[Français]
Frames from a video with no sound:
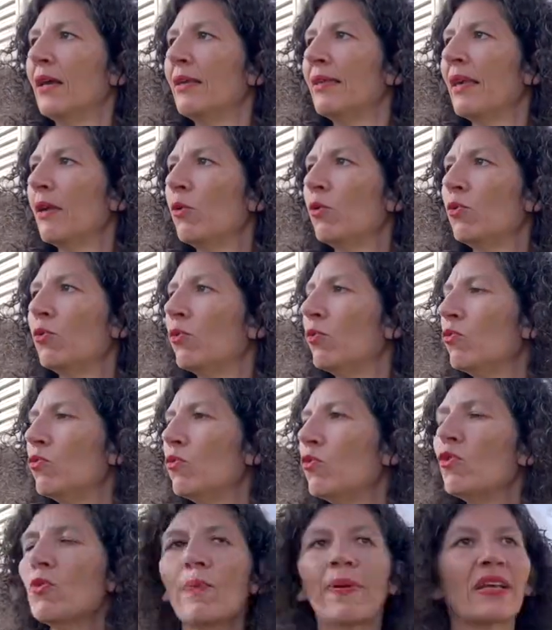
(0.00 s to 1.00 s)
Il y a eu
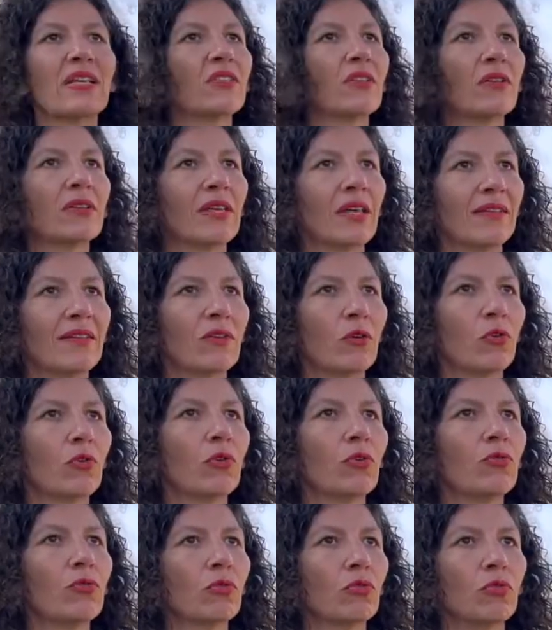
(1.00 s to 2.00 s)
une personne qui a été
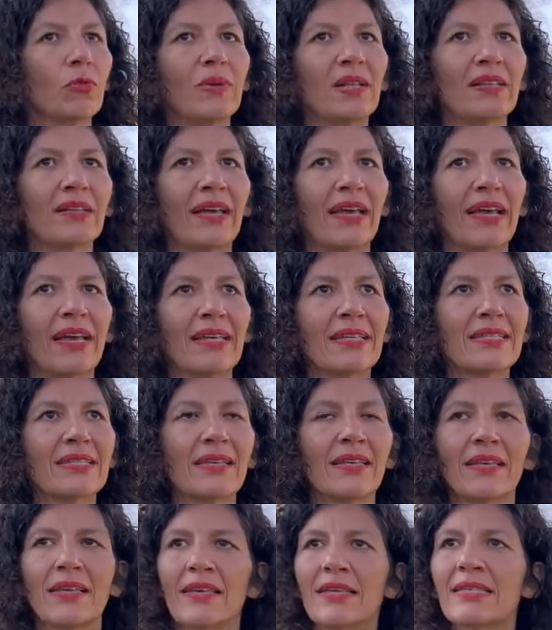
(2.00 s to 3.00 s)
reconnue en 2013,
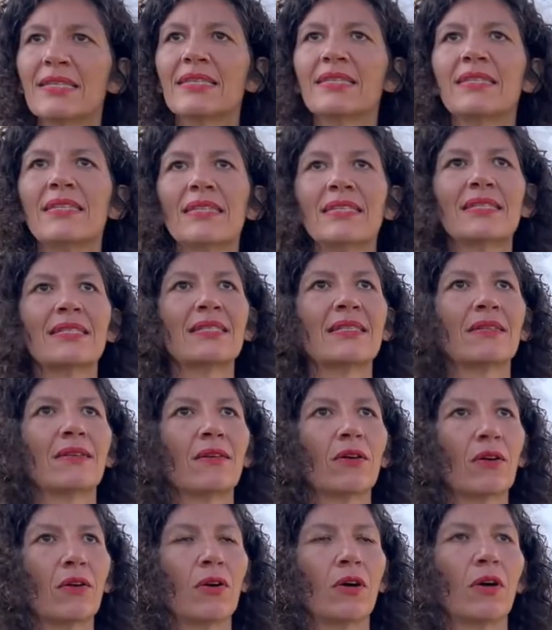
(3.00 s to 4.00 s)
6
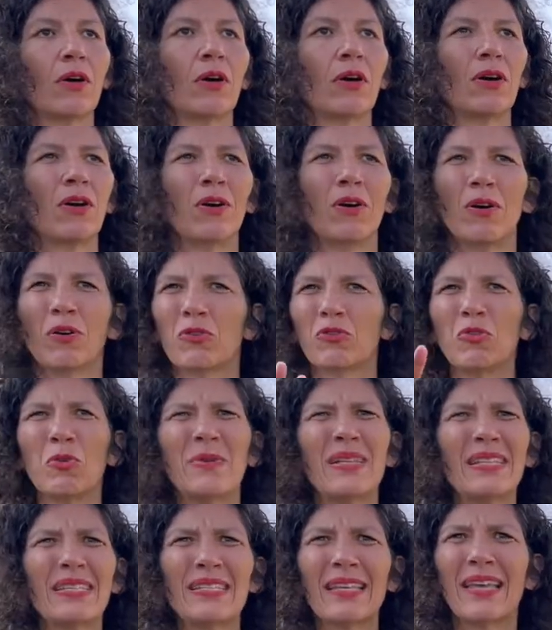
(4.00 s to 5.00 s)
en
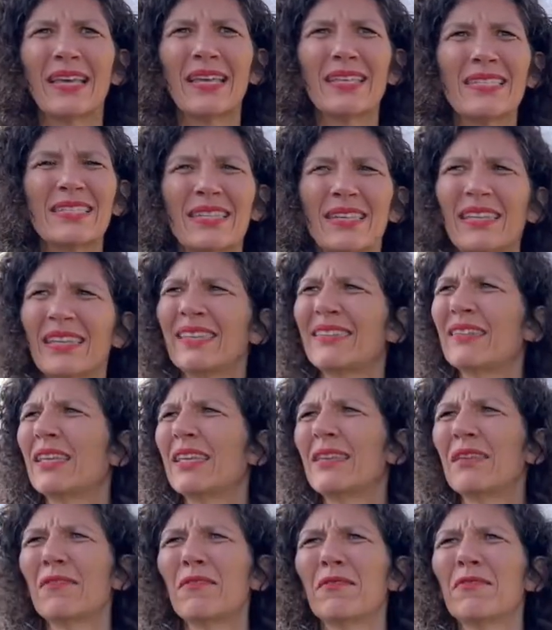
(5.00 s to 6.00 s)
2016 et,
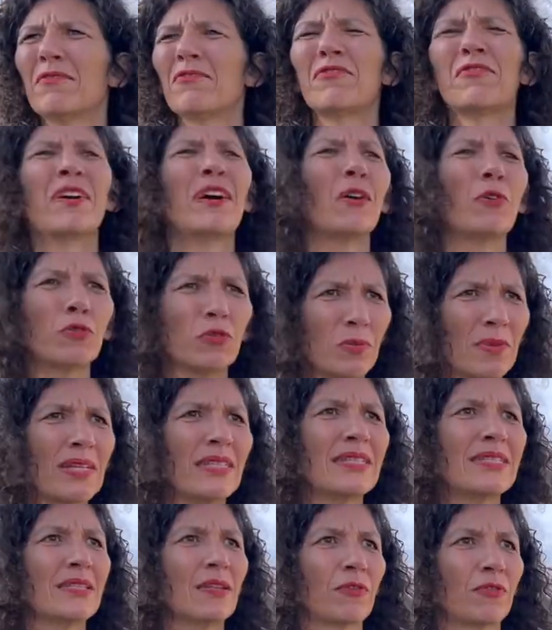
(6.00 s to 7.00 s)
20 en
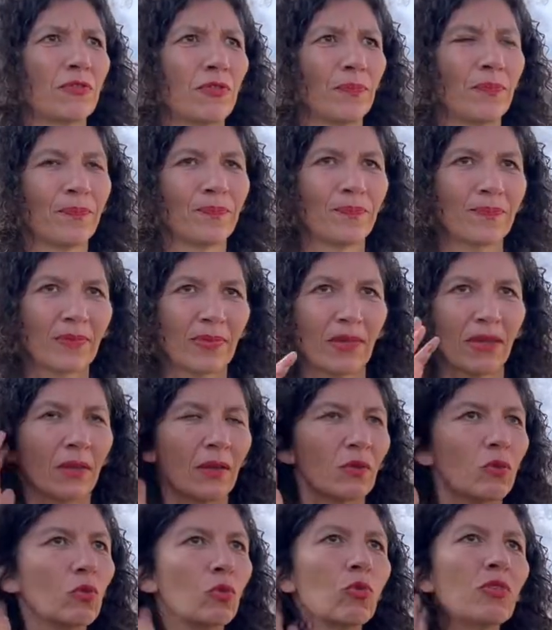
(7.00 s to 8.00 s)
2019.
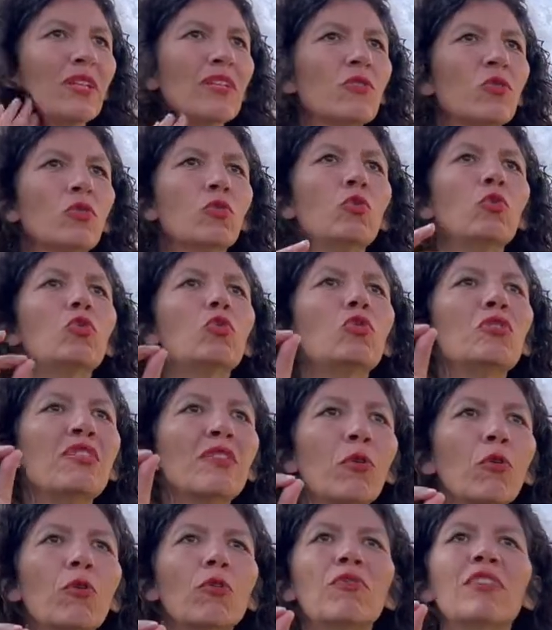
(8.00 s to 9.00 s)
Donc on est sur du
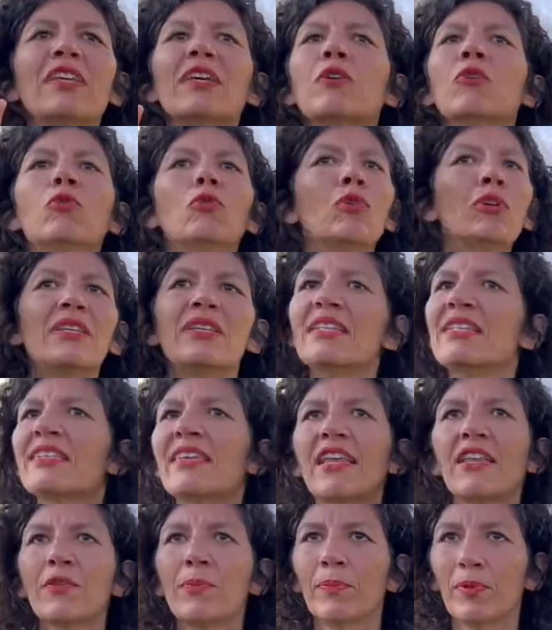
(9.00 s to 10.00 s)
0,17%.